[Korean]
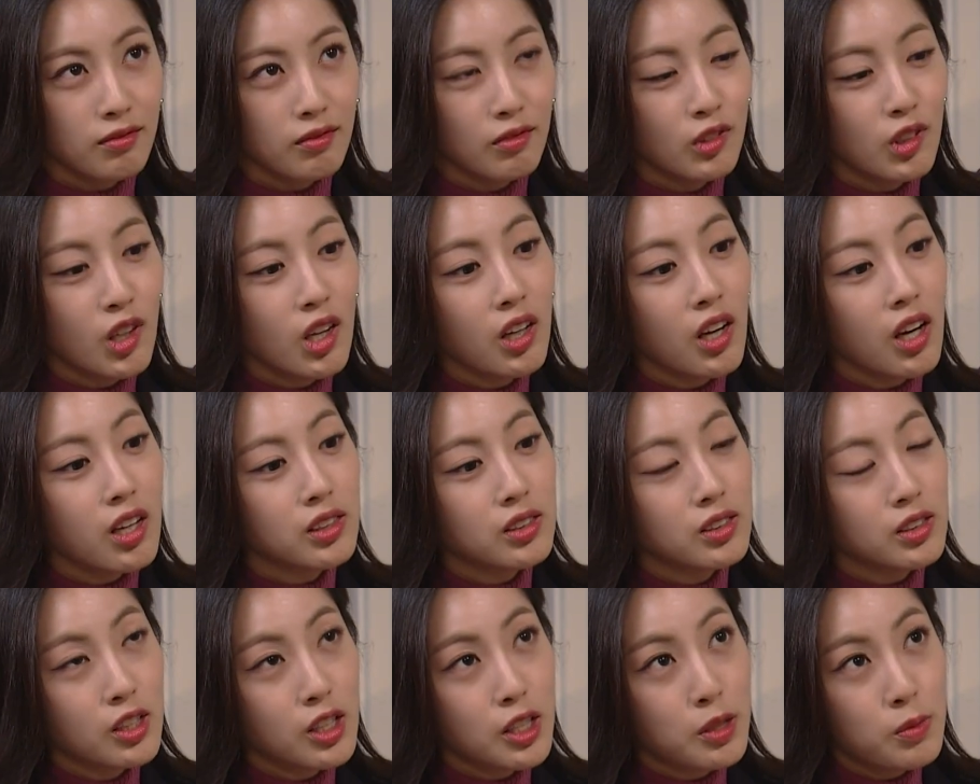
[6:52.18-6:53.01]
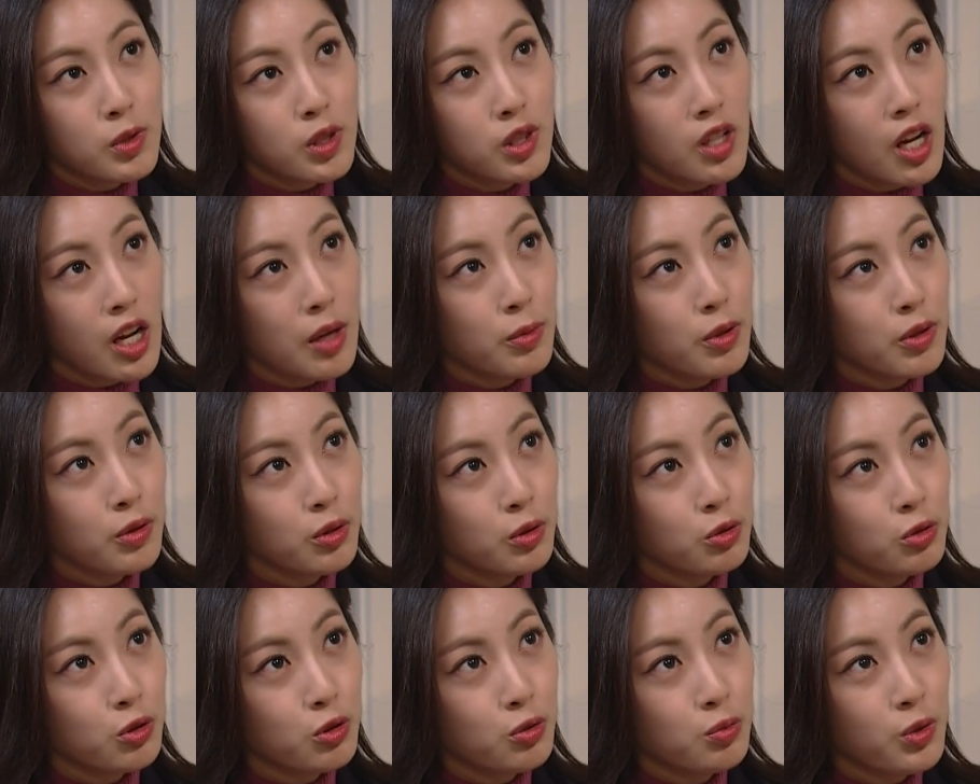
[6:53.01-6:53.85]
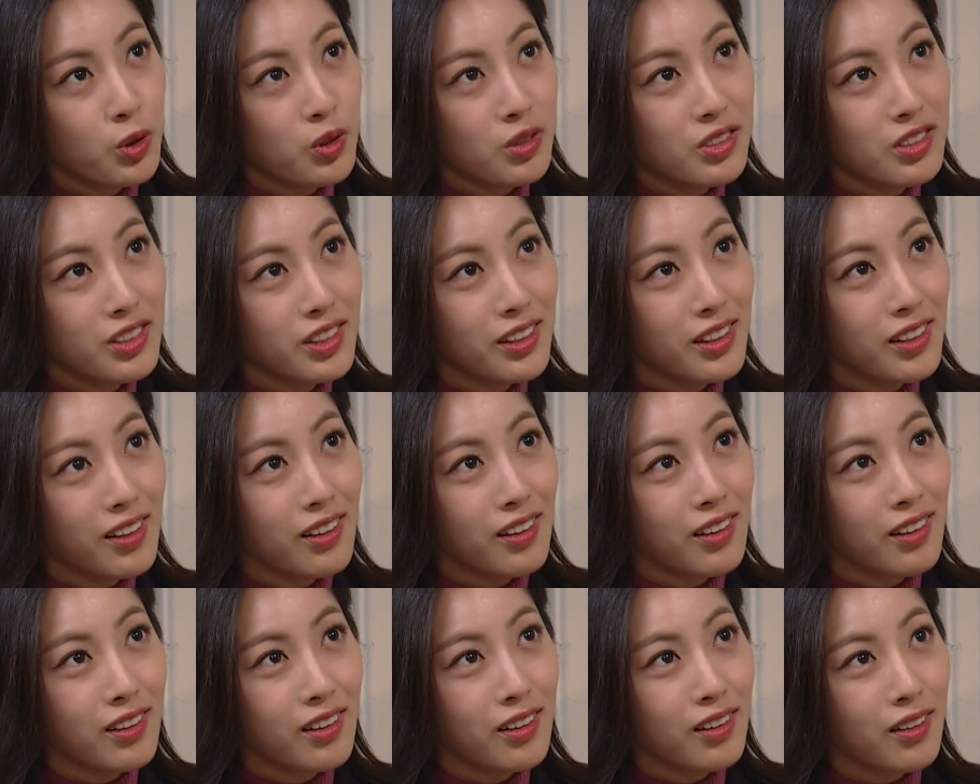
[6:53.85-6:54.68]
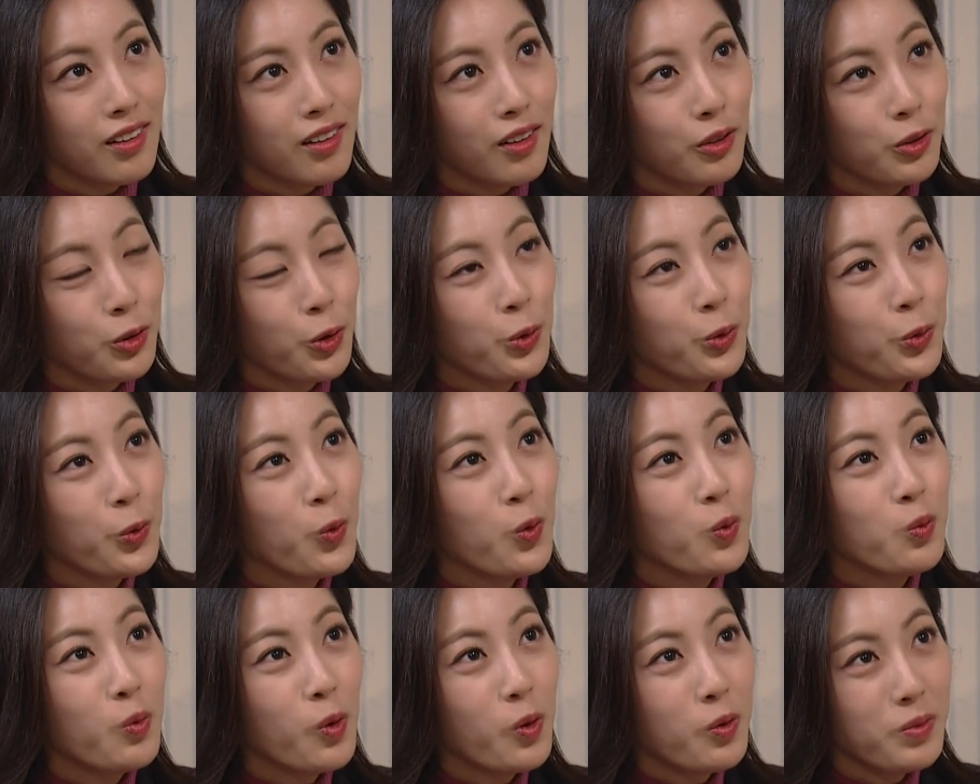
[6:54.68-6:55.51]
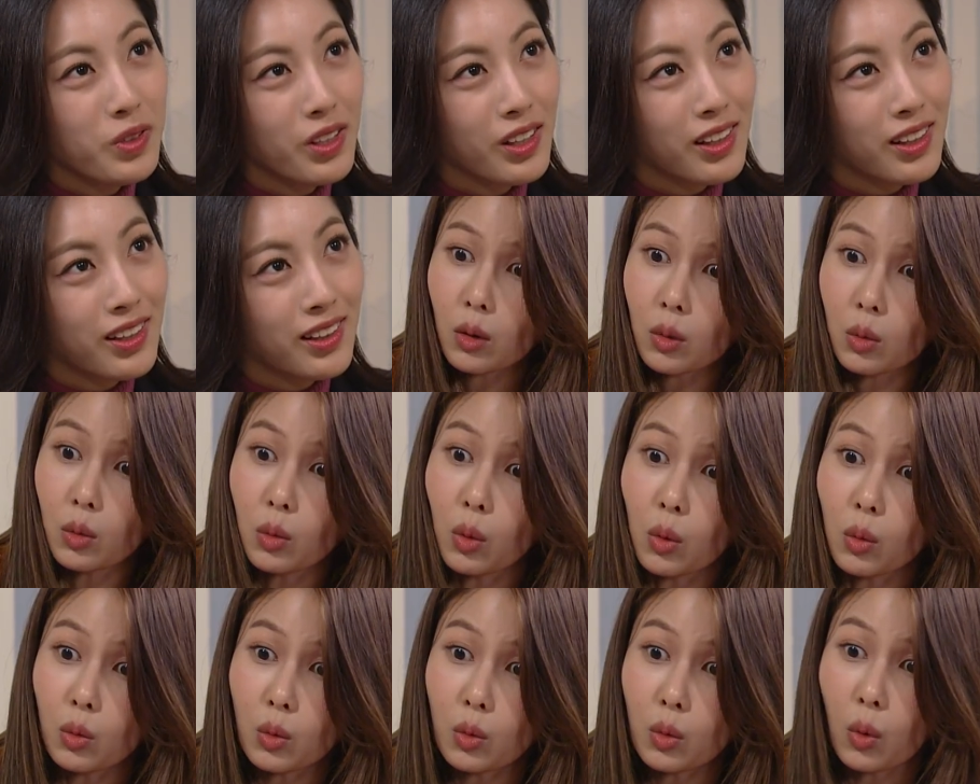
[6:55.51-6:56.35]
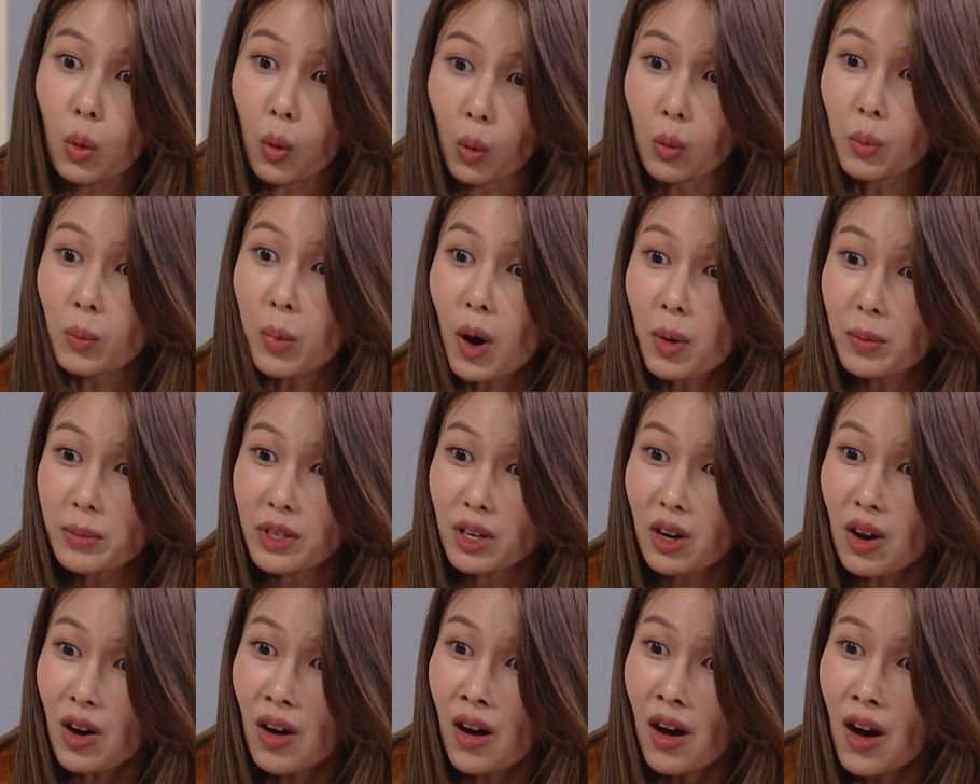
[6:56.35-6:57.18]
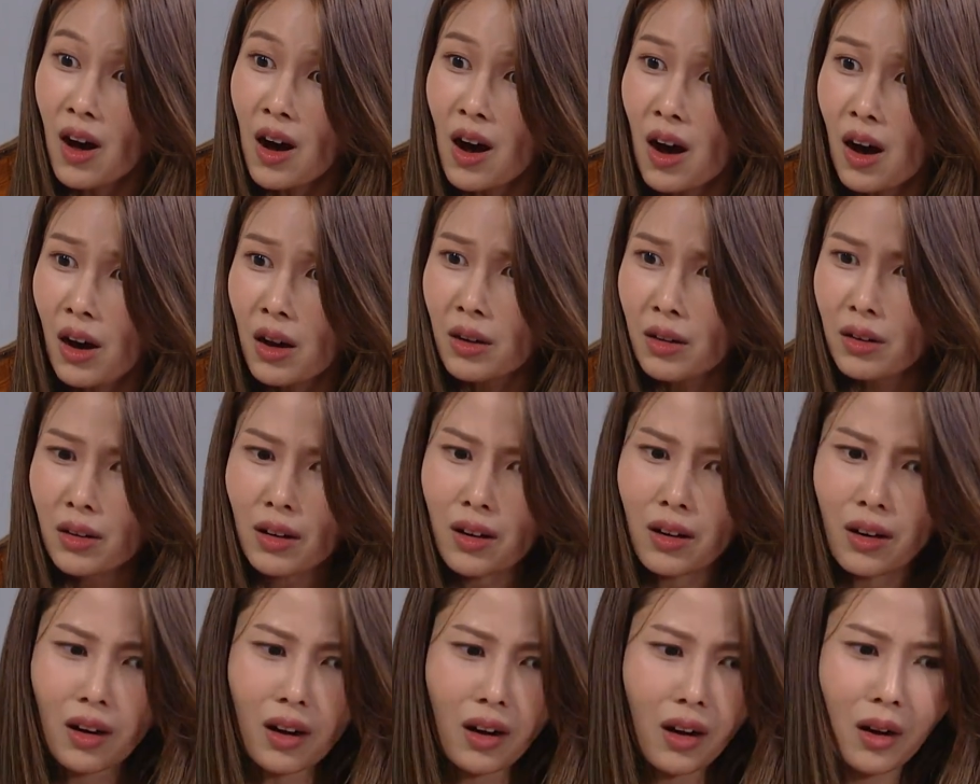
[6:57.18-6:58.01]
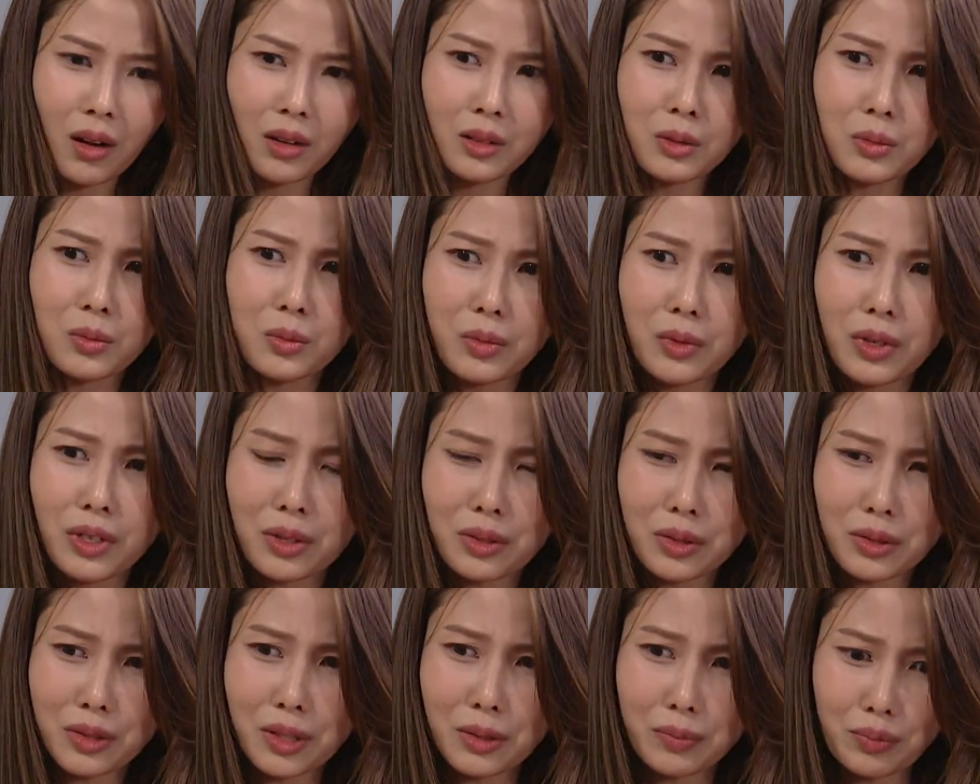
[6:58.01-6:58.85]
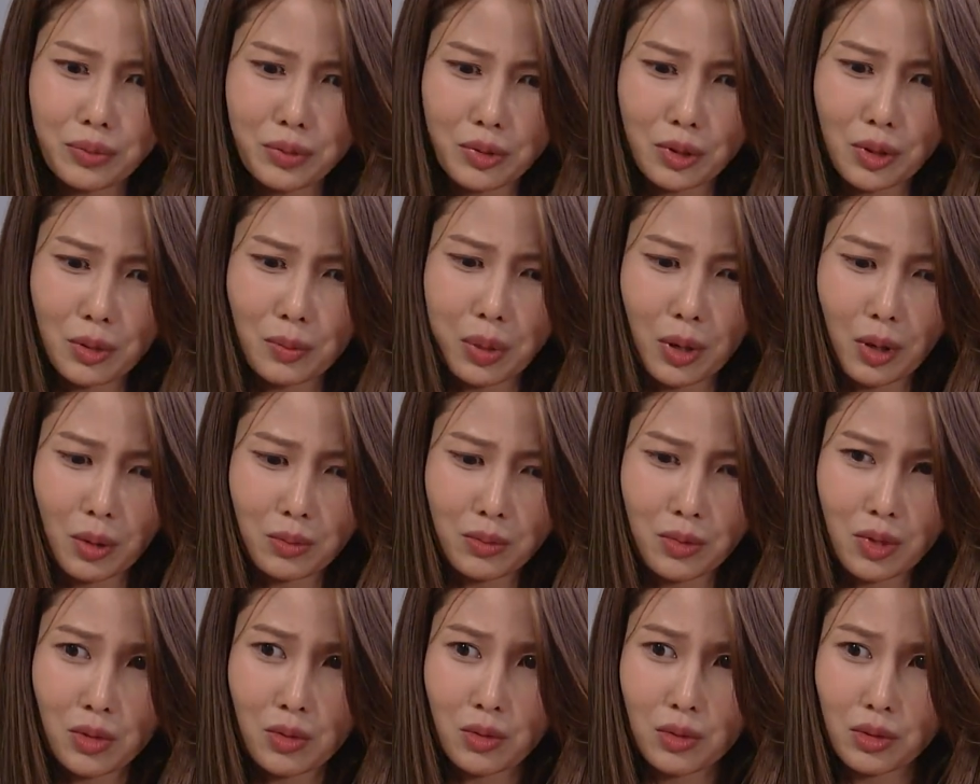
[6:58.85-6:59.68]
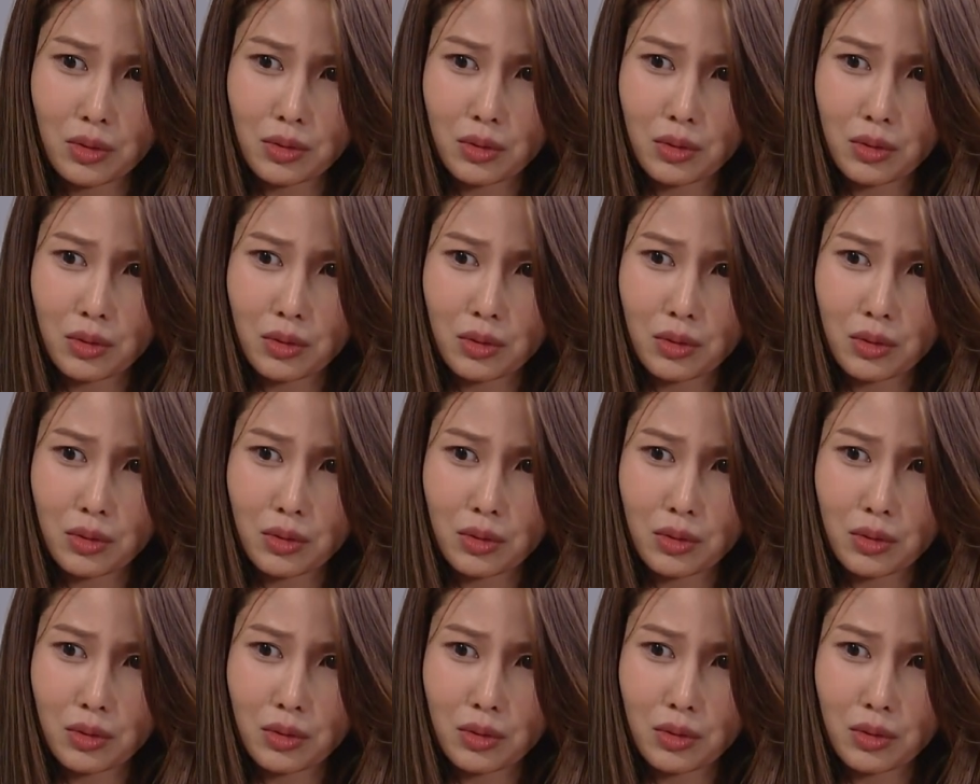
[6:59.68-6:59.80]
내 가짜 임신 알면서도 숨겼으니까 넌 공범이야. 고, 공범이요? 아니 왜 그렇게 무서운 범죄형으로